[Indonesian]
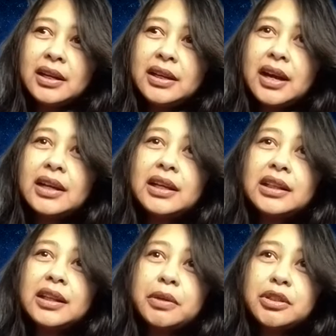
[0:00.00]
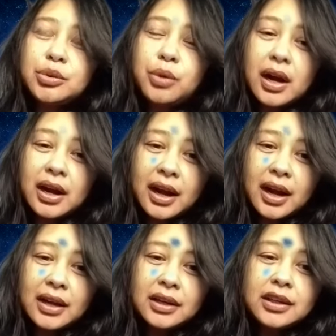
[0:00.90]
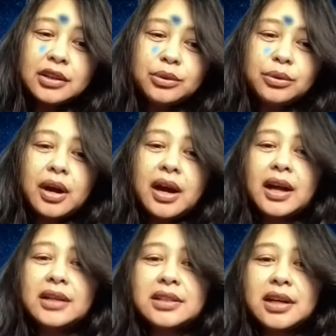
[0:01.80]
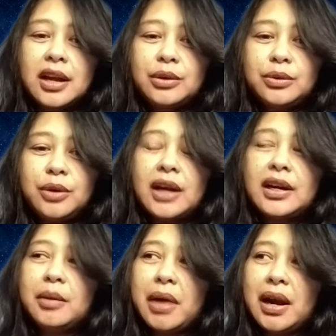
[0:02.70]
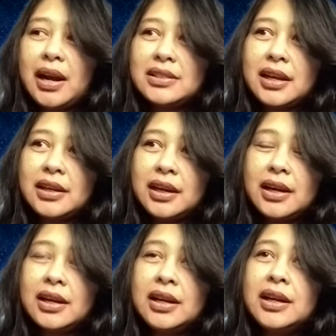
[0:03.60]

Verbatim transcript: yang kita perjuangkan itu akan selalu ada balasannya.